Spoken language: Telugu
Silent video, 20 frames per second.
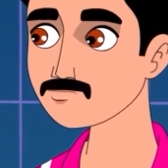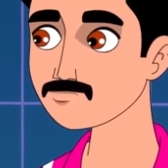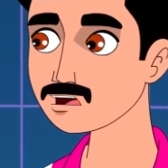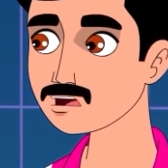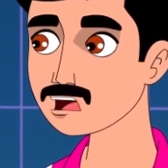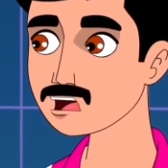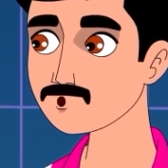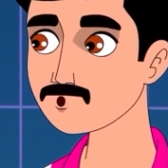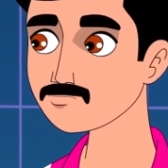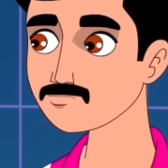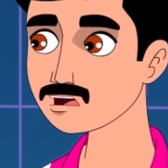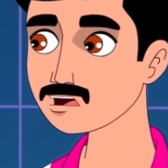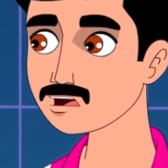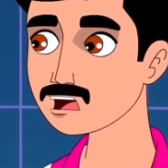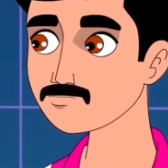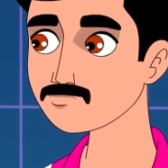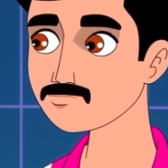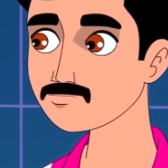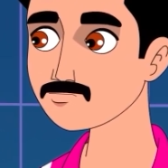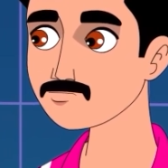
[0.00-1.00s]
వెంటనే నాతో
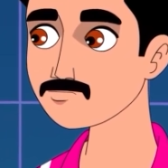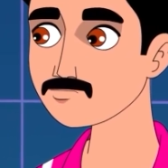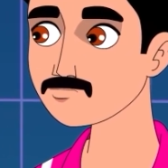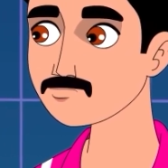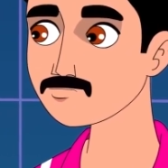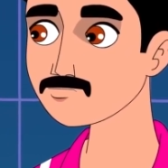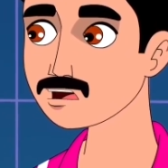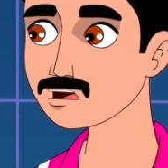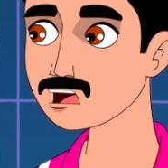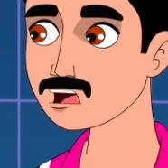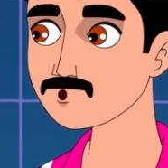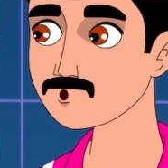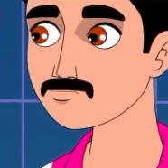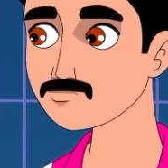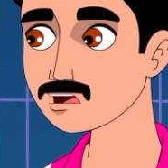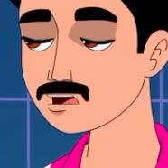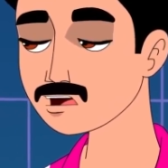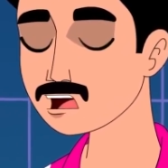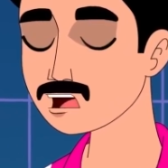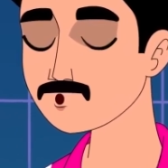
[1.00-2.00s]
బయలుదేరు నువ్వు
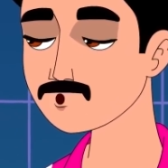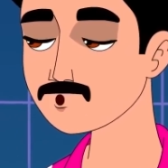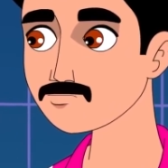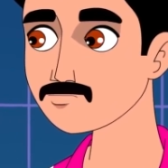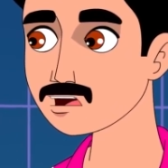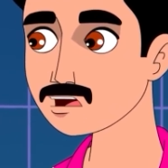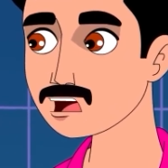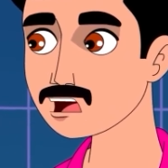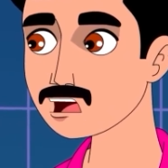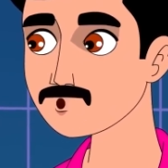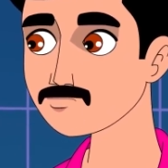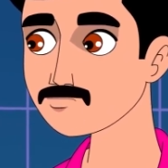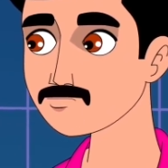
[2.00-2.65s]
రాకపోతే నా మీద